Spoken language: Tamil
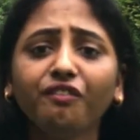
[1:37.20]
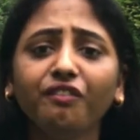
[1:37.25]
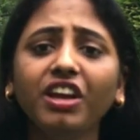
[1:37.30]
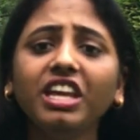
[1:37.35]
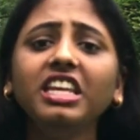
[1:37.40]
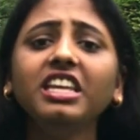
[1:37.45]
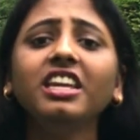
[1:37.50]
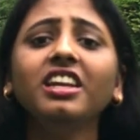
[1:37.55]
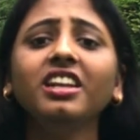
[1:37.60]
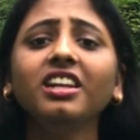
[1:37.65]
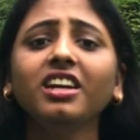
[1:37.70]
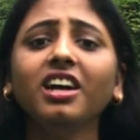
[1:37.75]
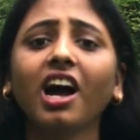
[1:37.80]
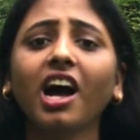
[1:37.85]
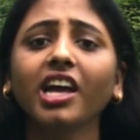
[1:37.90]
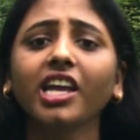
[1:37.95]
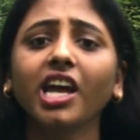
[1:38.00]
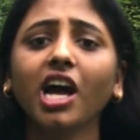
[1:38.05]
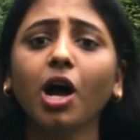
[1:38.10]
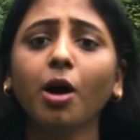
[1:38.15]
வெயில்
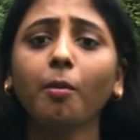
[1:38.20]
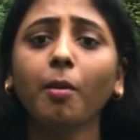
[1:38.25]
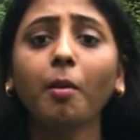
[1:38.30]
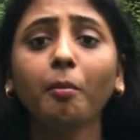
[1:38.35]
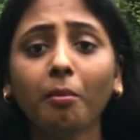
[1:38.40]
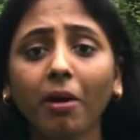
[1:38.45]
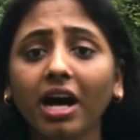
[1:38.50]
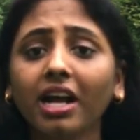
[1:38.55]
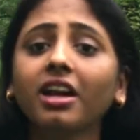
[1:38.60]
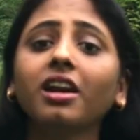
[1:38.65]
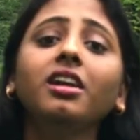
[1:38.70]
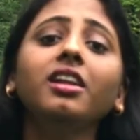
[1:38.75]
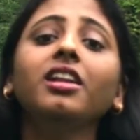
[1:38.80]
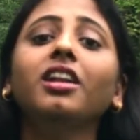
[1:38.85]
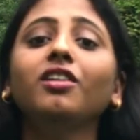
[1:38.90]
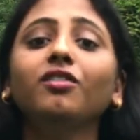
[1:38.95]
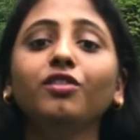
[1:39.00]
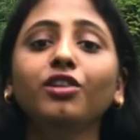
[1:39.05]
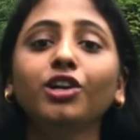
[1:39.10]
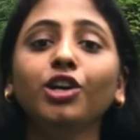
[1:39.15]
காயாமல்
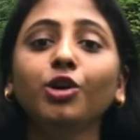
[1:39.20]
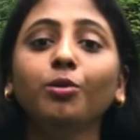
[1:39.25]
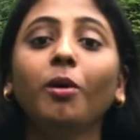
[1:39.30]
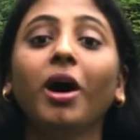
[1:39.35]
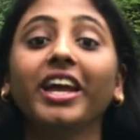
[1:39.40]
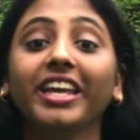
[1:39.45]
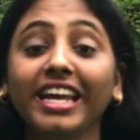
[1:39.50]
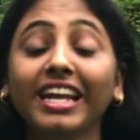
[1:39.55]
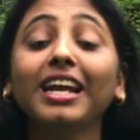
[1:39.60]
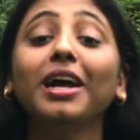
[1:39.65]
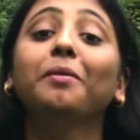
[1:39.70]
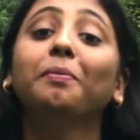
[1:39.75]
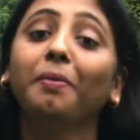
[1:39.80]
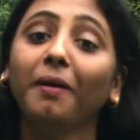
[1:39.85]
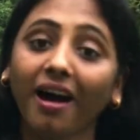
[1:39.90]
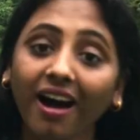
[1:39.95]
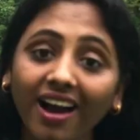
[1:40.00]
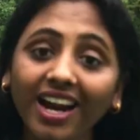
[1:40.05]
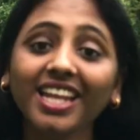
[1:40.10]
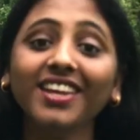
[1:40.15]
மரநிழல் விழுகணுமா எங்கே
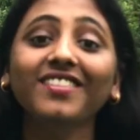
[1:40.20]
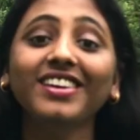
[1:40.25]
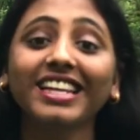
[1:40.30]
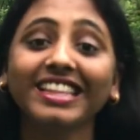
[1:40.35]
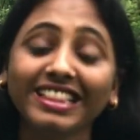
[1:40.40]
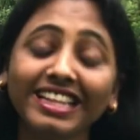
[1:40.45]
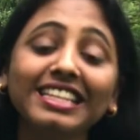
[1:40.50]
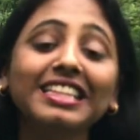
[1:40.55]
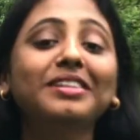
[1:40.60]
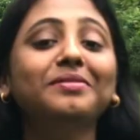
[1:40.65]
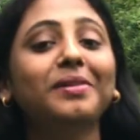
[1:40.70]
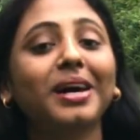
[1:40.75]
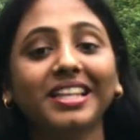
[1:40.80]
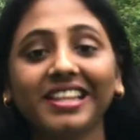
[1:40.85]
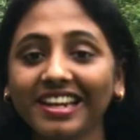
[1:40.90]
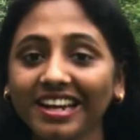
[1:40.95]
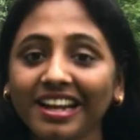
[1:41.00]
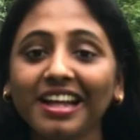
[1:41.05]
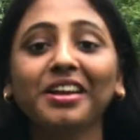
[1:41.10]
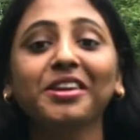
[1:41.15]
பாலைவனத்தில் இந்த
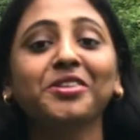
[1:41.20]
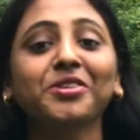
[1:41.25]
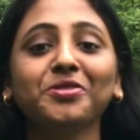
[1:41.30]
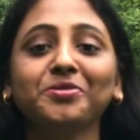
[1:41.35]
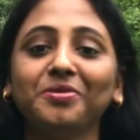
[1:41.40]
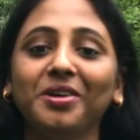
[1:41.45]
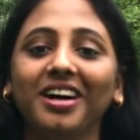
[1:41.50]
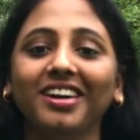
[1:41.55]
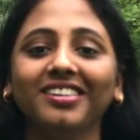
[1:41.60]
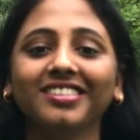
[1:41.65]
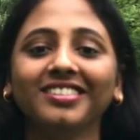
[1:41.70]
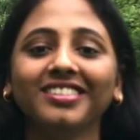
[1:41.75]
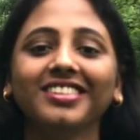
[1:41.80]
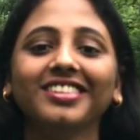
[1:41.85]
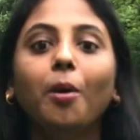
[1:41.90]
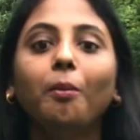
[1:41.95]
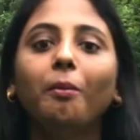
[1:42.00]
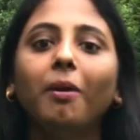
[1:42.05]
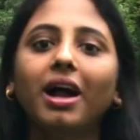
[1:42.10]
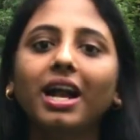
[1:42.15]
மாதிரிலாம் இருக்கணுமா
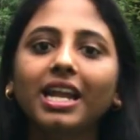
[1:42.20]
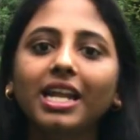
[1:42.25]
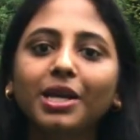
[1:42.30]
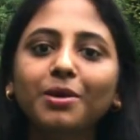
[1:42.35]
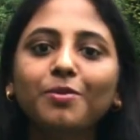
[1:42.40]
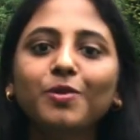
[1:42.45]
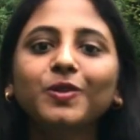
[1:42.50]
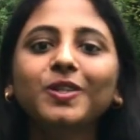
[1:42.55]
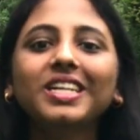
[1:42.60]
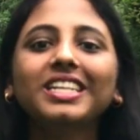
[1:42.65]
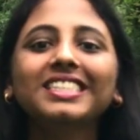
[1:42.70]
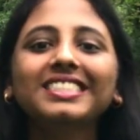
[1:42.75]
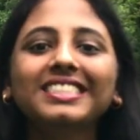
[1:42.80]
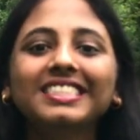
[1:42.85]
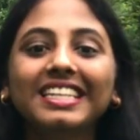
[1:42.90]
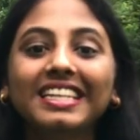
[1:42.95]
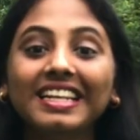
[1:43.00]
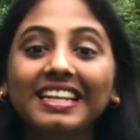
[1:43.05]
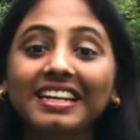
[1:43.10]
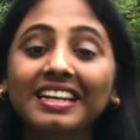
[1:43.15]
மலை முதல்
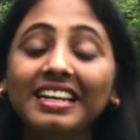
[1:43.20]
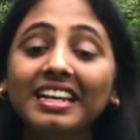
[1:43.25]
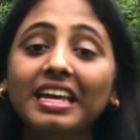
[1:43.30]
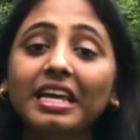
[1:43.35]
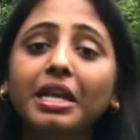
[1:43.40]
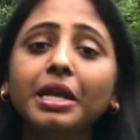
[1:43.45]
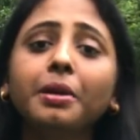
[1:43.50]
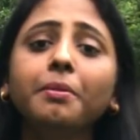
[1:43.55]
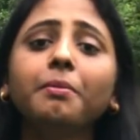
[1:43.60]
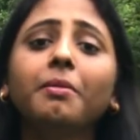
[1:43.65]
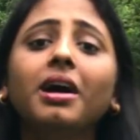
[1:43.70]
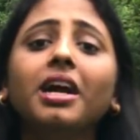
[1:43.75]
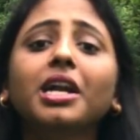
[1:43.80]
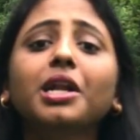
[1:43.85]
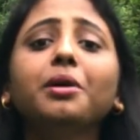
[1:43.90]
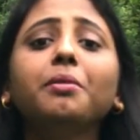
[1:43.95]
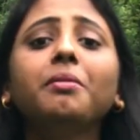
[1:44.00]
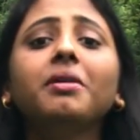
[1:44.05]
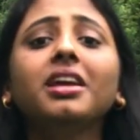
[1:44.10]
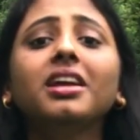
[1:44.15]
சிறுநெறி
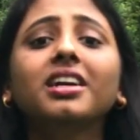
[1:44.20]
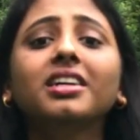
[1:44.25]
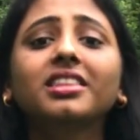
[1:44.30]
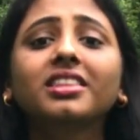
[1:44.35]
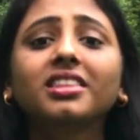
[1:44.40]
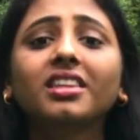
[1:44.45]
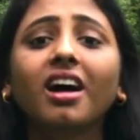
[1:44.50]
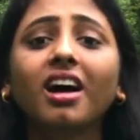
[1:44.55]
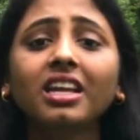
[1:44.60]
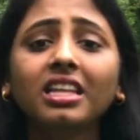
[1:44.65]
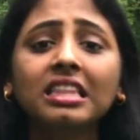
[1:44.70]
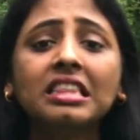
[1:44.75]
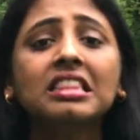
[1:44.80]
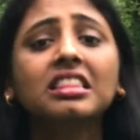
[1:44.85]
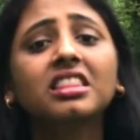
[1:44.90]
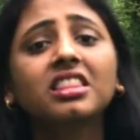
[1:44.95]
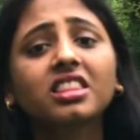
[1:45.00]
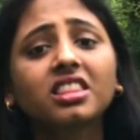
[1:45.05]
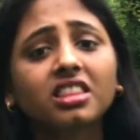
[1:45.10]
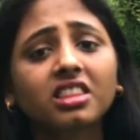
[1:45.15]
மனமிகத்தாய்
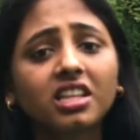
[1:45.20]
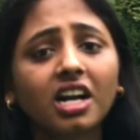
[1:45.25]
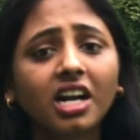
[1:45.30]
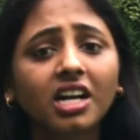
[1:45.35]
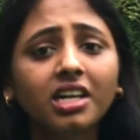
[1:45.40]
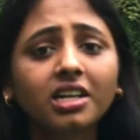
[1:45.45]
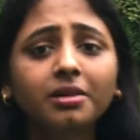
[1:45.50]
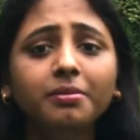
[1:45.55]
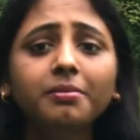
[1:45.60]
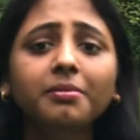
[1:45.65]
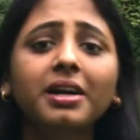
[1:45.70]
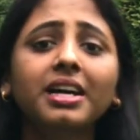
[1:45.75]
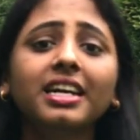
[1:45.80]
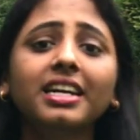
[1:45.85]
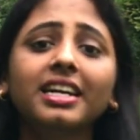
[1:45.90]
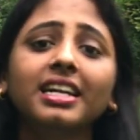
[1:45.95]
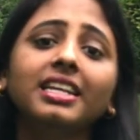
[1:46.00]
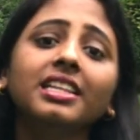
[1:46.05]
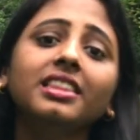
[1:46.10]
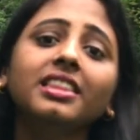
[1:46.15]

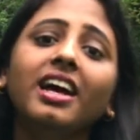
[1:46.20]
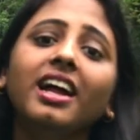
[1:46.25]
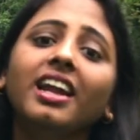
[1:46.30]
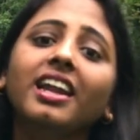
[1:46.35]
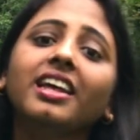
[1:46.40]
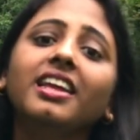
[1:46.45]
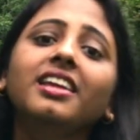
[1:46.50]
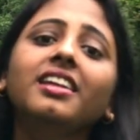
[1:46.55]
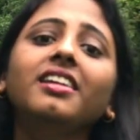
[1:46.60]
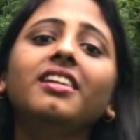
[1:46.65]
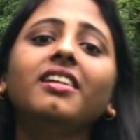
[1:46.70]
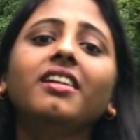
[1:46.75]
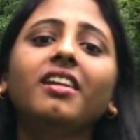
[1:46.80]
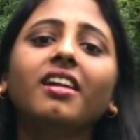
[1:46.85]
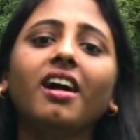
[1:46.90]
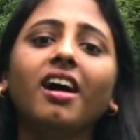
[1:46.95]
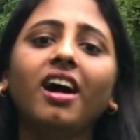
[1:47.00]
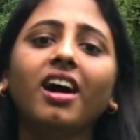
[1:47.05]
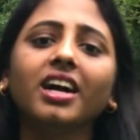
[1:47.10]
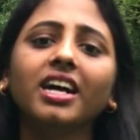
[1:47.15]
தன்மழை
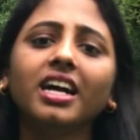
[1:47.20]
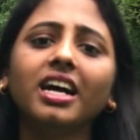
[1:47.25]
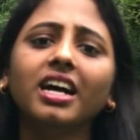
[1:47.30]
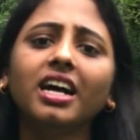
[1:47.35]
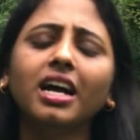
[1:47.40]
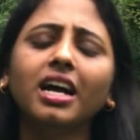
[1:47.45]
தலையின்றாக